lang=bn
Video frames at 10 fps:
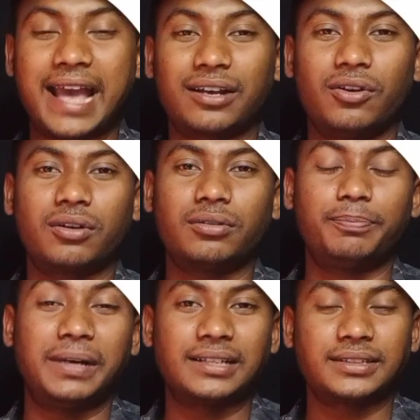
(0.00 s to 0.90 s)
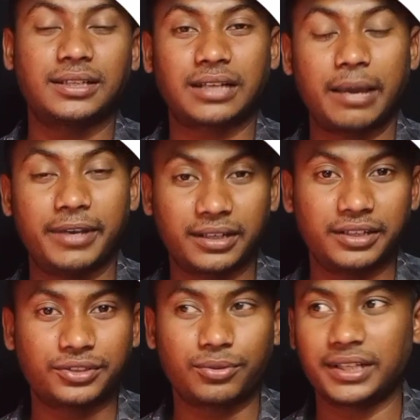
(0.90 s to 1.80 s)
এক লক্ষ প্লাস সাবস্ক্রাইব
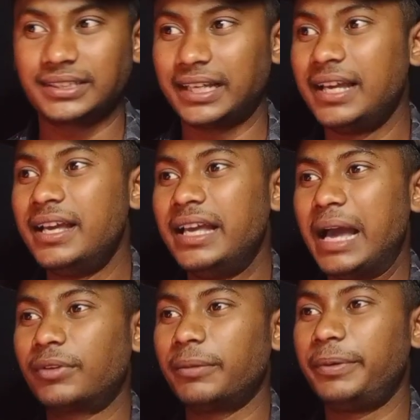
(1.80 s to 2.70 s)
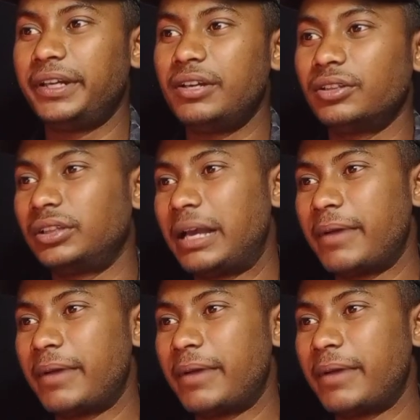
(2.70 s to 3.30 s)
ইনক্রিজ করেছে এমনকি ভিডিও যদি